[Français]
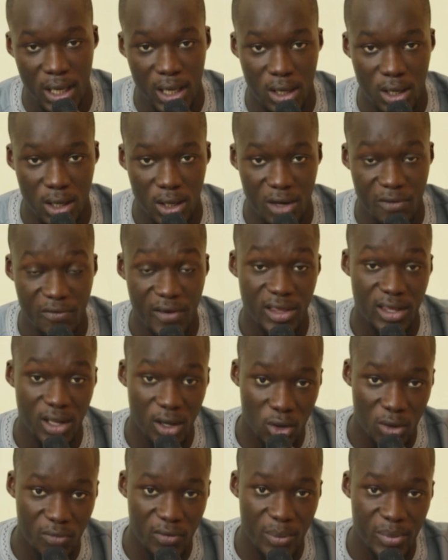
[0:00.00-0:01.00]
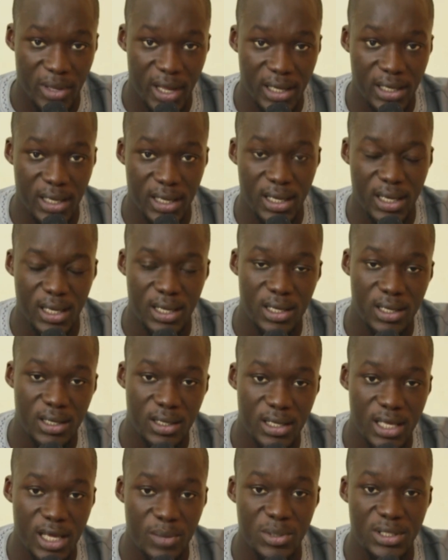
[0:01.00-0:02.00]
le 21 novembre dernier,
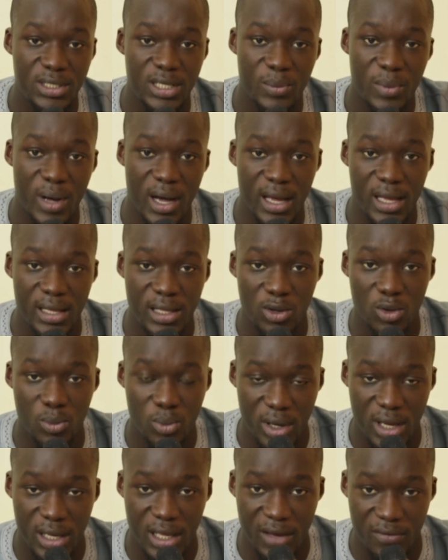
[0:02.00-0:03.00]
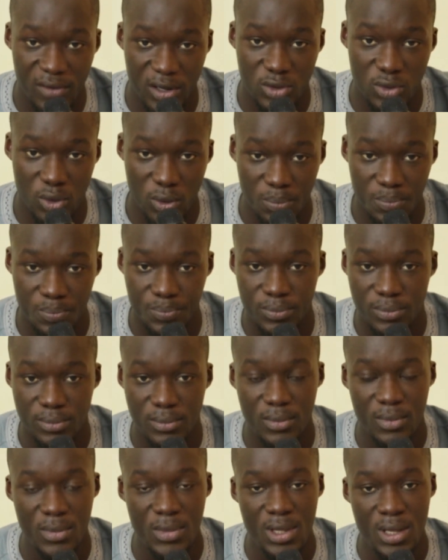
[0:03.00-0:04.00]
Kemi Seba était au Burkina Faso
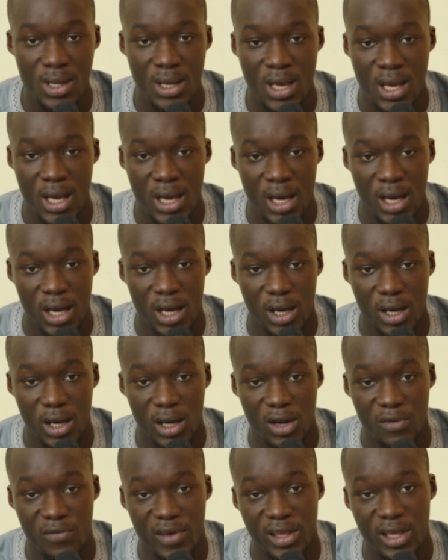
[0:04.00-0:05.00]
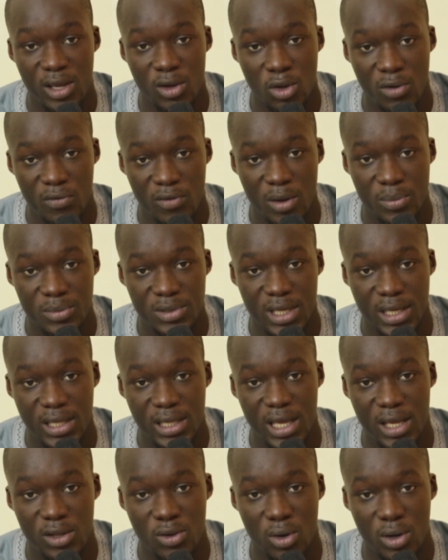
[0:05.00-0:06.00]
euh, le 21 novembre,
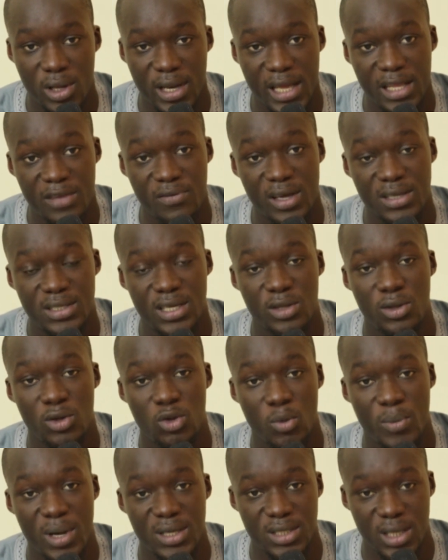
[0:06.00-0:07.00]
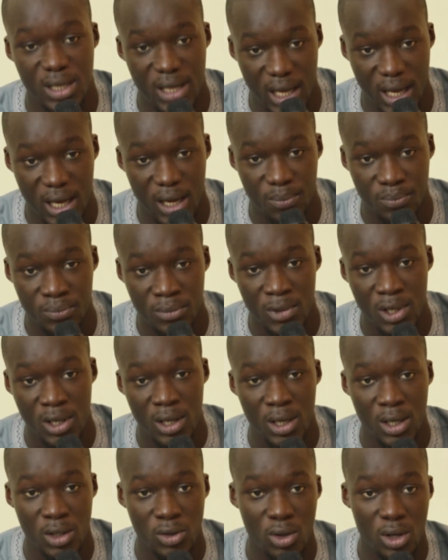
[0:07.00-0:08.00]
c'était donc l'anniversaire de Thomas Sankara.
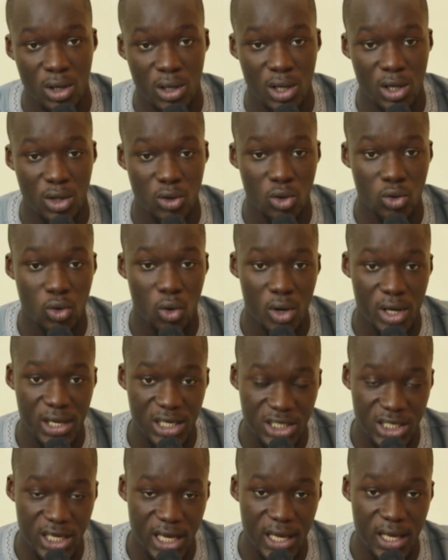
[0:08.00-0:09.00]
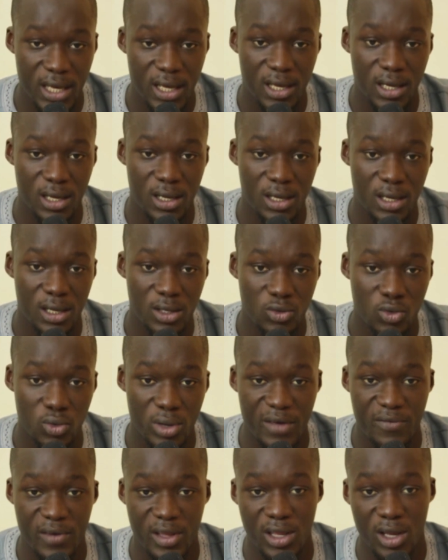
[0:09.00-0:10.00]
Donc euh, notre ONG, euh, tous
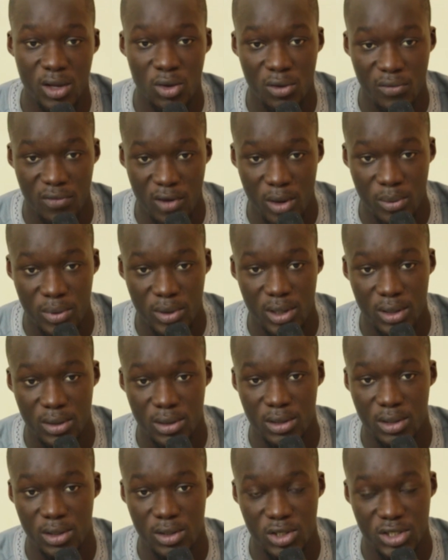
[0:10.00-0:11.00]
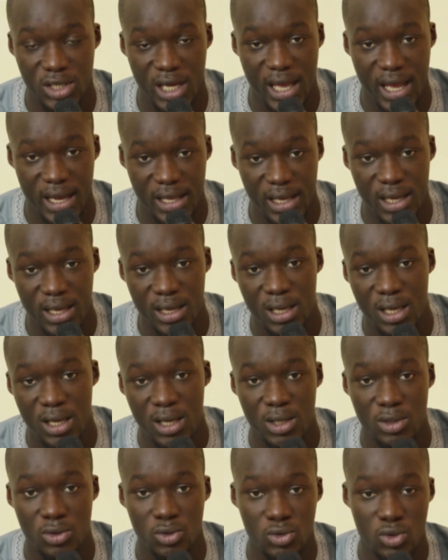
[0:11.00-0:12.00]
les 21 novembre de chaque année,
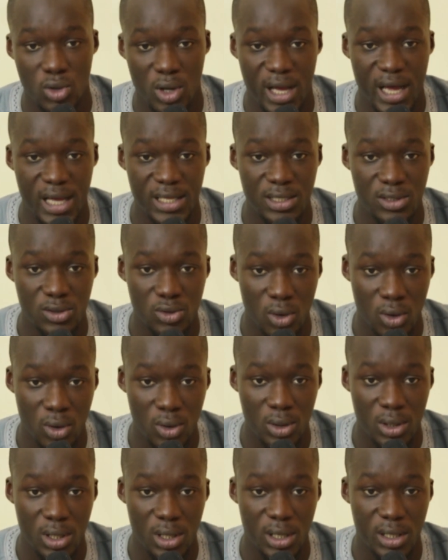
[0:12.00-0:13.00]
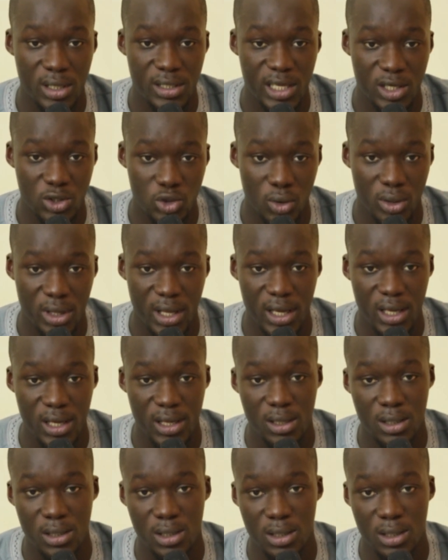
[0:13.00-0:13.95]
nous organisons des journées